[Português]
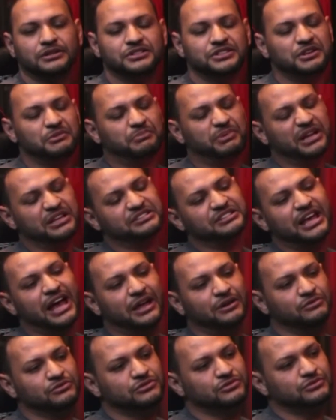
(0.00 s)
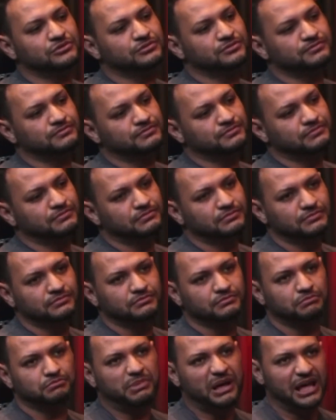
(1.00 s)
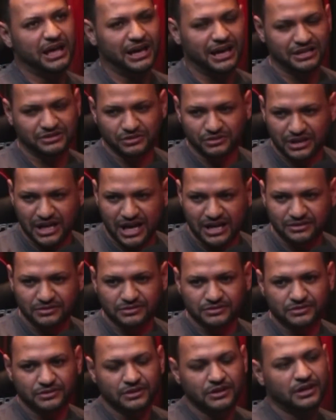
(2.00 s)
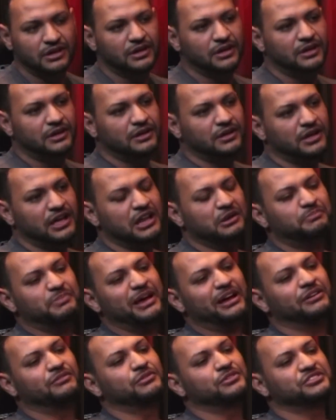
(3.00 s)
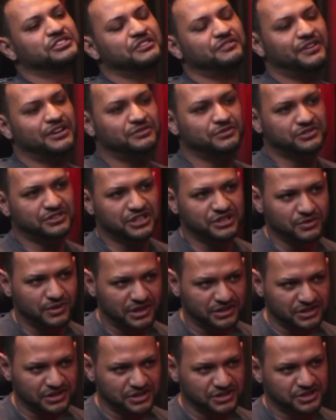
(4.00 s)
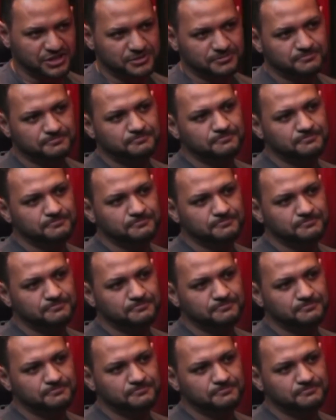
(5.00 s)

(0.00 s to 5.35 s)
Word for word: de empresários bem relacionados, ele pega você e faz você de um artista.